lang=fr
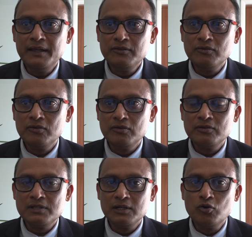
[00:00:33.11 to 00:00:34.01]
Hein. donc,
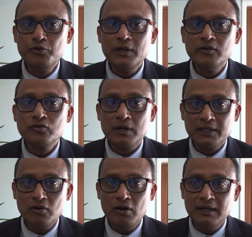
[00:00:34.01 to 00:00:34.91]
euh, c'est des communes avant tout
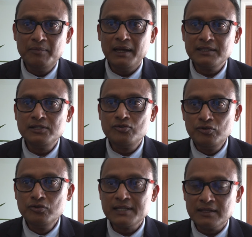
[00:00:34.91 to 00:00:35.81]
agricoles. Et la partie
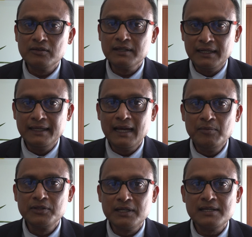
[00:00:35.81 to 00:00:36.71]
sud de Saint-André, elle est
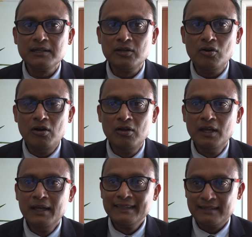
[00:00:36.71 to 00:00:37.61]
également très agricole,
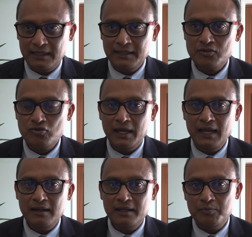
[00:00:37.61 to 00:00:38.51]
très
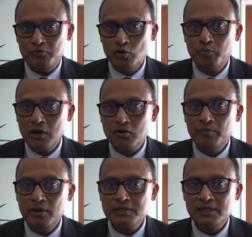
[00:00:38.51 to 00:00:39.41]
naturelle. Et puis, le point
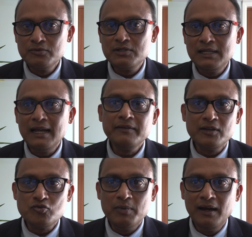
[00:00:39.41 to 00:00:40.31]
commun, c'est aussi la
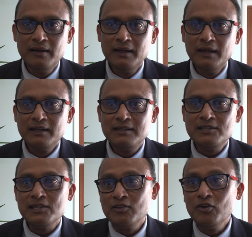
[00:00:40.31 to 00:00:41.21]
rivière du Mât qui
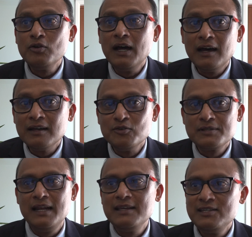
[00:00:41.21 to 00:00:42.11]
s'étend de, la, de
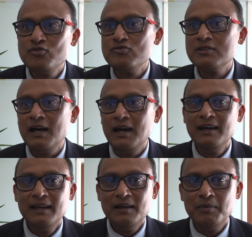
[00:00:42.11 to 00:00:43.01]
Salazé
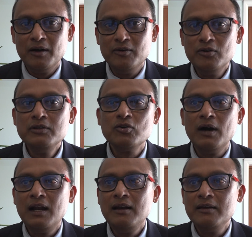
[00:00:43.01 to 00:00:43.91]
jusqu'à le
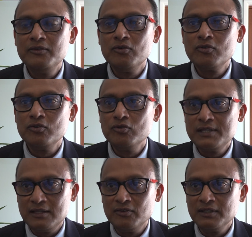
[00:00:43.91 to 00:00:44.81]
littoral donc, de
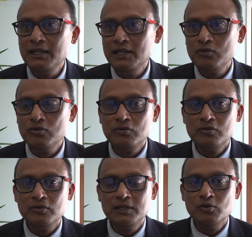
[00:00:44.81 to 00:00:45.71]
Saint-André et
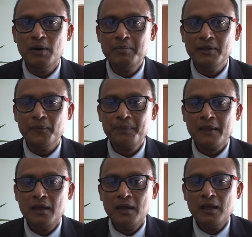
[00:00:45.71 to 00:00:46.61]
de, et
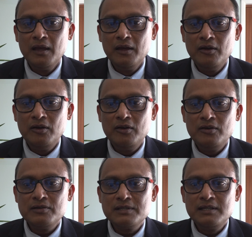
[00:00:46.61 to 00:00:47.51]

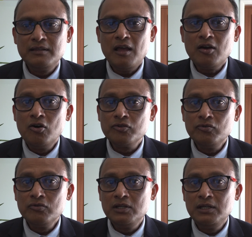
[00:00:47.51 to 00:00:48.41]
euh, c'est un
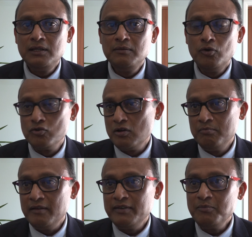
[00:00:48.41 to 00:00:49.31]
canton qui me
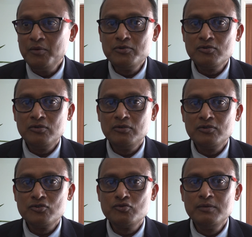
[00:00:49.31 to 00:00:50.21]
ressemble parfaitement puisque
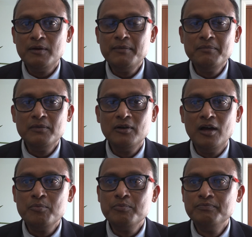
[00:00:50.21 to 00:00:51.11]
je suis moi-même
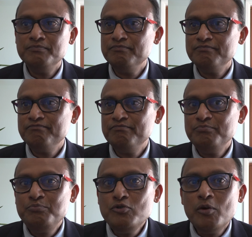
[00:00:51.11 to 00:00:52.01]
un
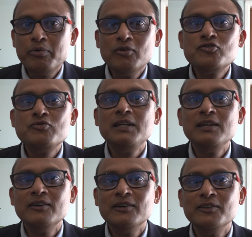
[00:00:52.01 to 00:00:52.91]
pur
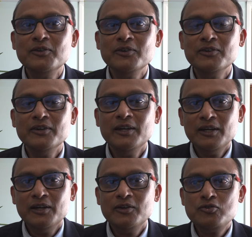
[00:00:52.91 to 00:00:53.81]
produit euh, euh,
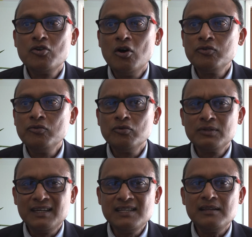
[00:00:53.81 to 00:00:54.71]
du canton, donc
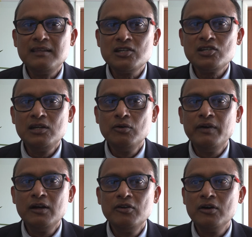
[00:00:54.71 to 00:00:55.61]
très attaché aux
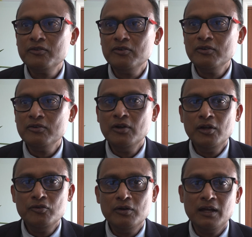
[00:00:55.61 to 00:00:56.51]
valeurs de,
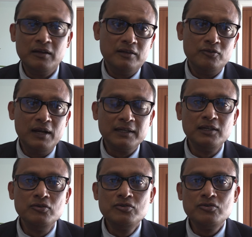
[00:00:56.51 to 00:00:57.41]
de
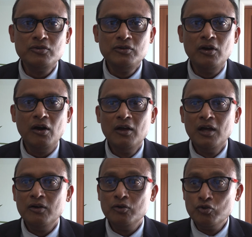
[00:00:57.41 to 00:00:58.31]
l'agriculture,
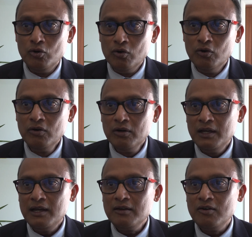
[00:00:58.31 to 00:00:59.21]
euh, de l'eau,
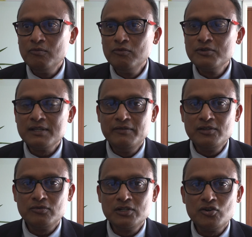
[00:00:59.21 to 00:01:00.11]
hein, comme vous le savez,
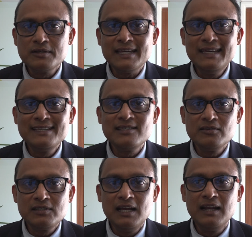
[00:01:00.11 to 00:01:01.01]
sont des choses
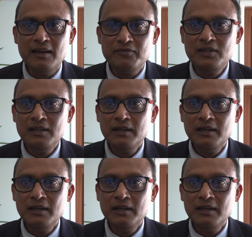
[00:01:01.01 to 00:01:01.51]
essentielles à la vie.